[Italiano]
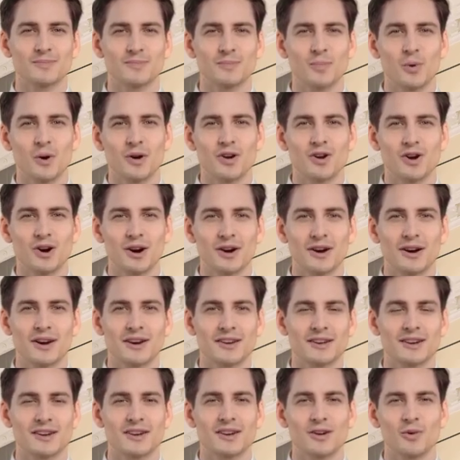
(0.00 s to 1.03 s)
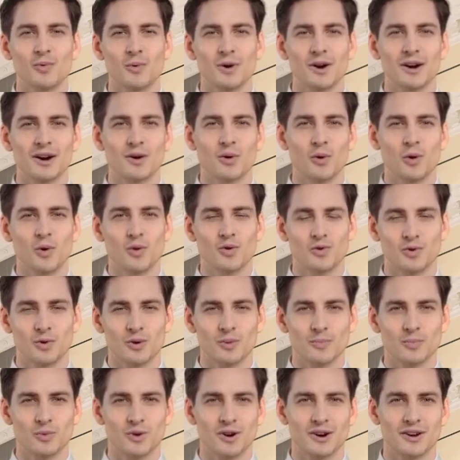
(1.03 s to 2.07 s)
Puoi scegliere se seguire il corso
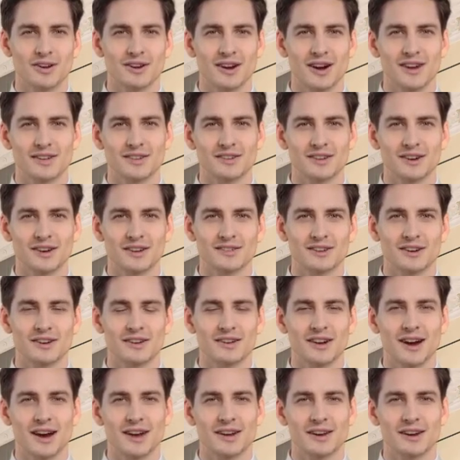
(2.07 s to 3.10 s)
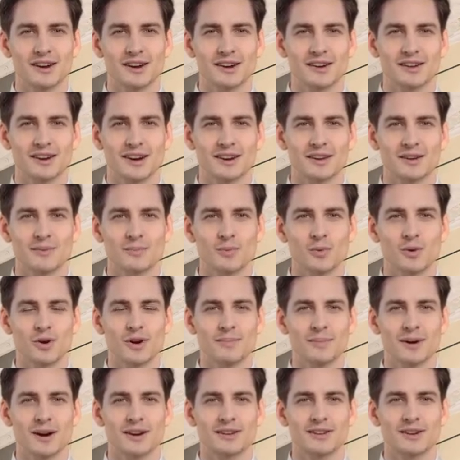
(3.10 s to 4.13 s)
in modalità interaziendale nelle date
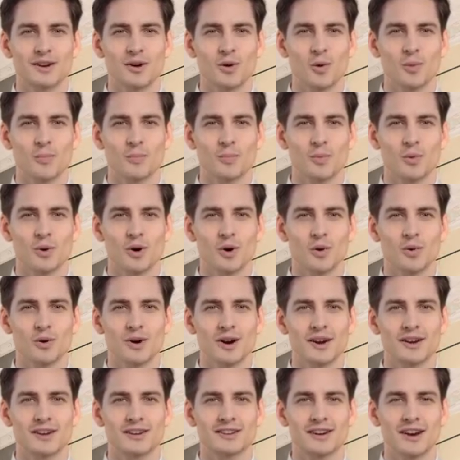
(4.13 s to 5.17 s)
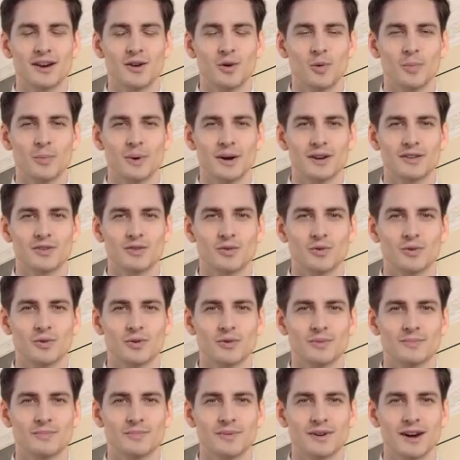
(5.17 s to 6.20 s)
programmate oppure organizzarlo presso
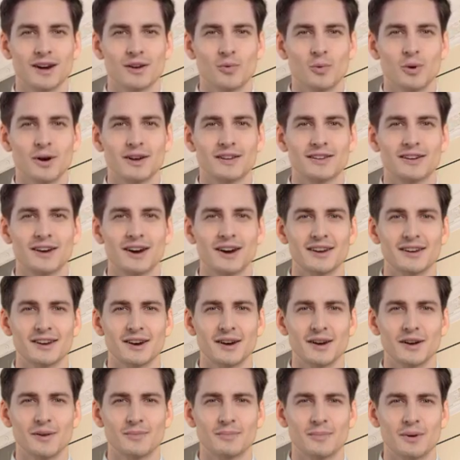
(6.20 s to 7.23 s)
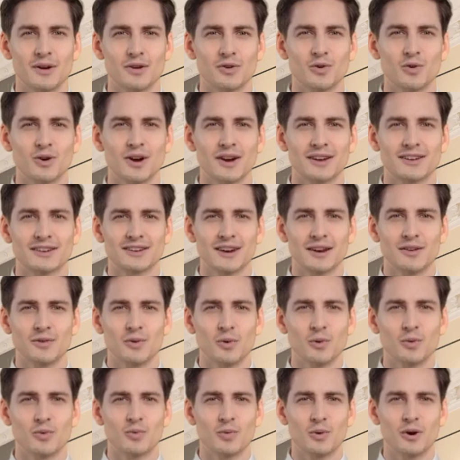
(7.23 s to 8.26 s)
la tua azienda,
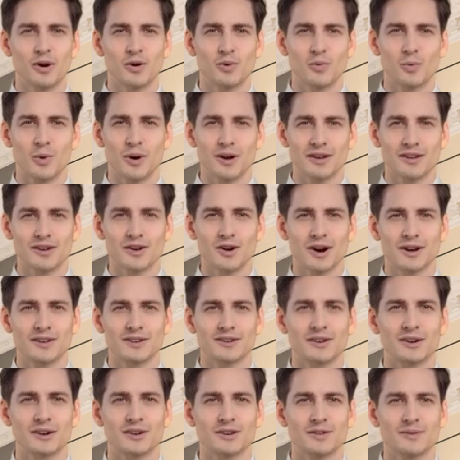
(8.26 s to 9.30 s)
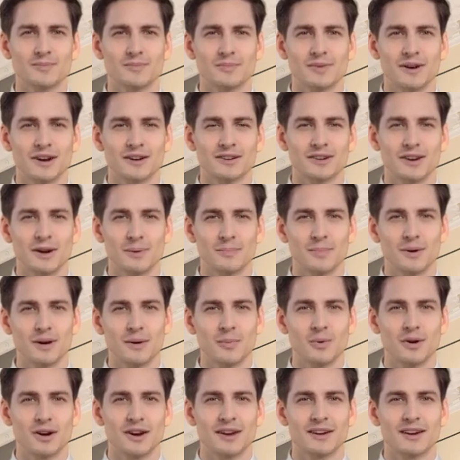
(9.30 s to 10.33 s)
personalizzandolo sulle tue esigenze. Entrambe le
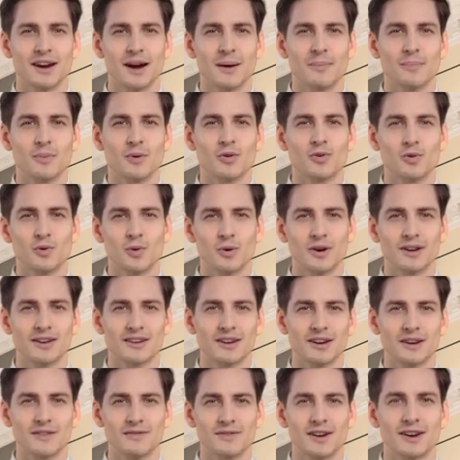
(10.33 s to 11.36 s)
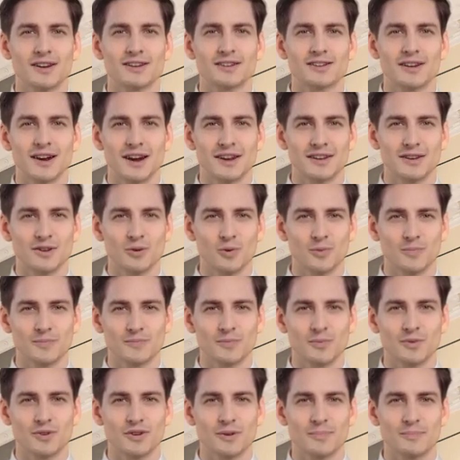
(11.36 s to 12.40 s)
modalità possono essere finanziate con
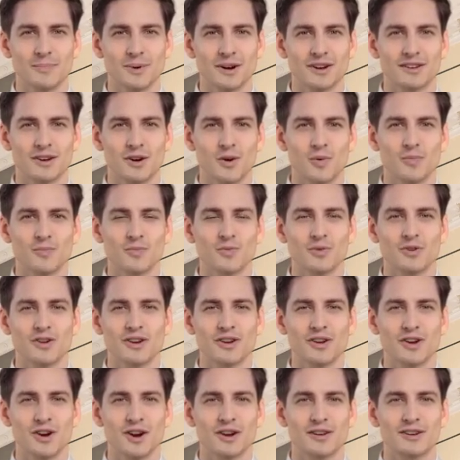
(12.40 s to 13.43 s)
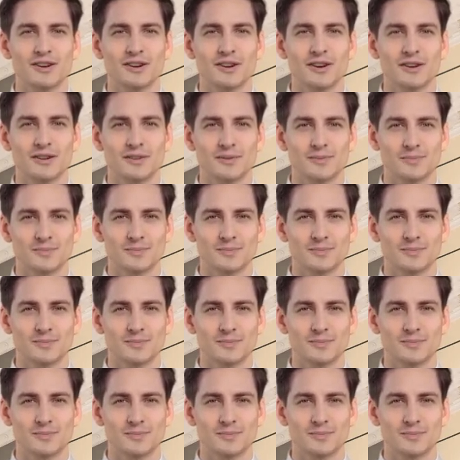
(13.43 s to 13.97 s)
fondi impresa o fondi dirigenti.